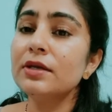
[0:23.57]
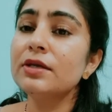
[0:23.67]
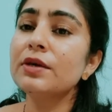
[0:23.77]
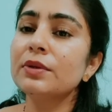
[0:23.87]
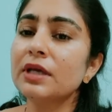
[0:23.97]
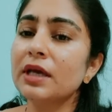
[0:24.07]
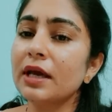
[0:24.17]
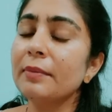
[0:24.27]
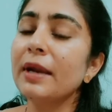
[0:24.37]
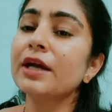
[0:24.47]
ग्रीन टी होती
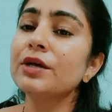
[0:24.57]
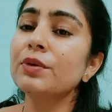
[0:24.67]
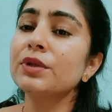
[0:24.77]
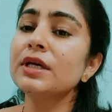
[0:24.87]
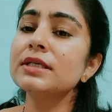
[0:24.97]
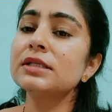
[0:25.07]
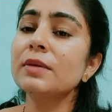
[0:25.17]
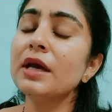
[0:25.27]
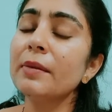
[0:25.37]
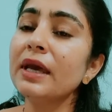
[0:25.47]
हैं ब्लैक टी होती हैं
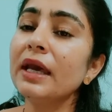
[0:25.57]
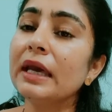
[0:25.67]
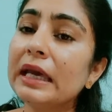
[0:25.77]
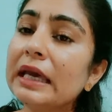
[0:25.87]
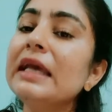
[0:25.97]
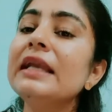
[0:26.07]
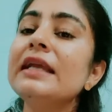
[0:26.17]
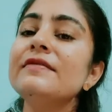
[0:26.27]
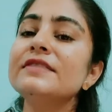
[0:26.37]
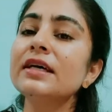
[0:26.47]
सभी हमें एक ही
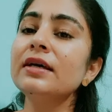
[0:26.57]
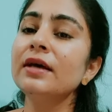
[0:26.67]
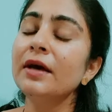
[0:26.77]
लीव से